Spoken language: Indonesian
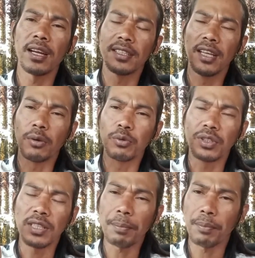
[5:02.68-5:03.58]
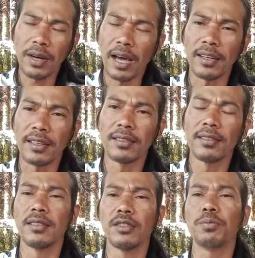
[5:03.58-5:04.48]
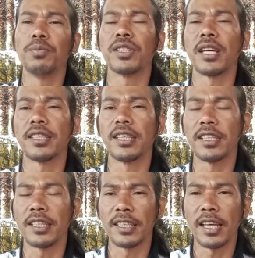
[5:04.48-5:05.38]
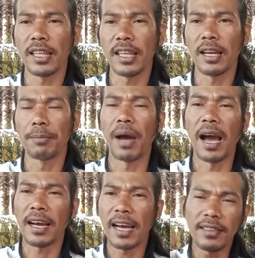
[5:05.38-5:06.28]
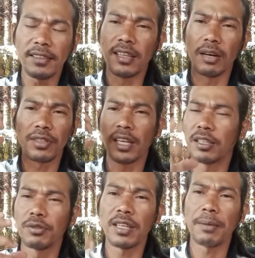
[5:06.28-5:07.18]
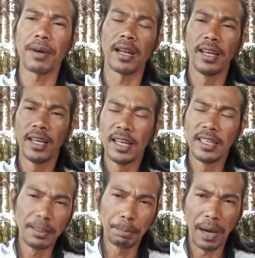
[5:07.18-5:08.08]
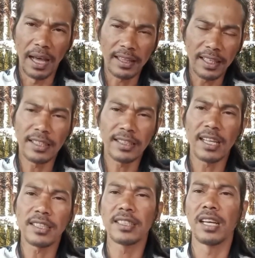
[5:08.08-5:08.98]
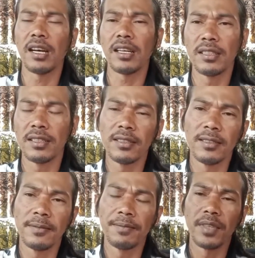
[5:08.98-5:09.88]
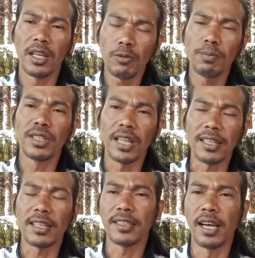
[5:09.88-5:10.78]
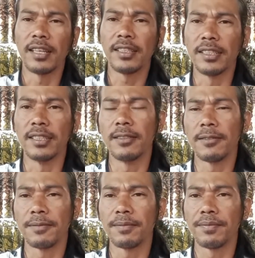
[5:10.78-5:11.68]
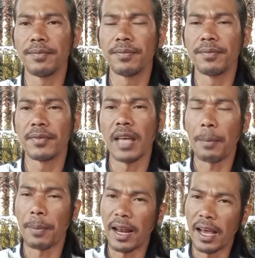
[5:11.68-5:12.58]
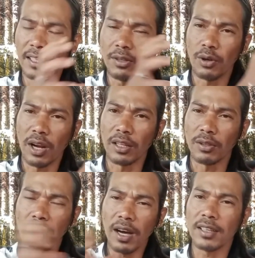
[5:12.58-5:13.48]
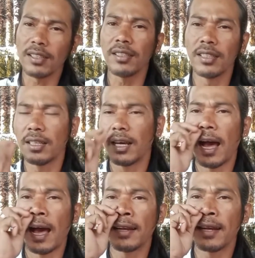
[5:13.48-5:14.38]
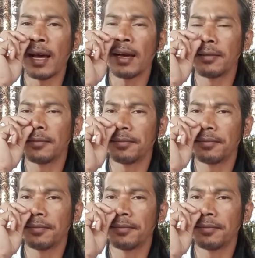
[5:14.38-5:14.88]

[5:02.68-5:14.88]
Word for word: yang dia ucap diucapkan itu bisa jadi kenyataan bahkan tidak usah diucapkan di batin saja itu bisa terjadi apalagi orang tua ke anak